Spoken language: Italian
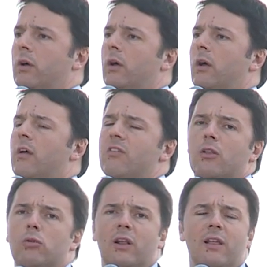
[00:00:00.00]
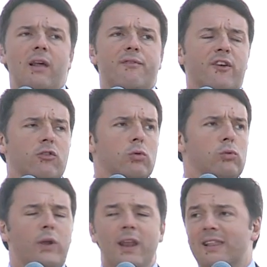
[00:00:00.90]
settore delle
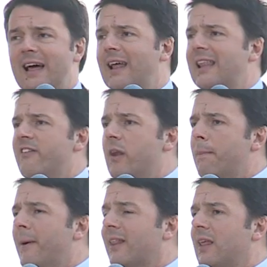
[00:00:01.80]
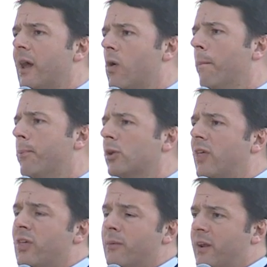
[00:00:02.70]
infrastrutture in Italia deve ripartire con più
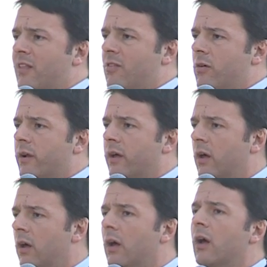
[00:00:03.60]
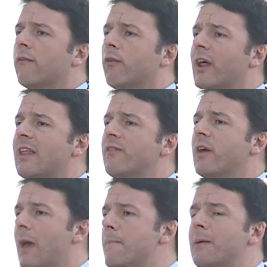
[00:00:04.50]
determinazione. Vorrei dirvi
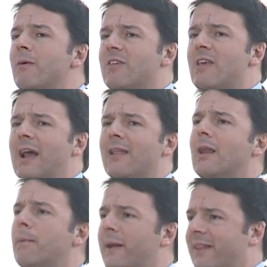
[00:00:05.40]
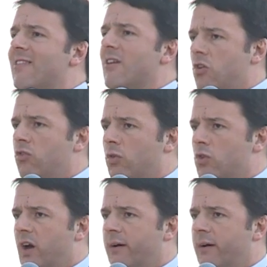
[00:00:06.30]
che i primi segnali di ripartenza ci sono già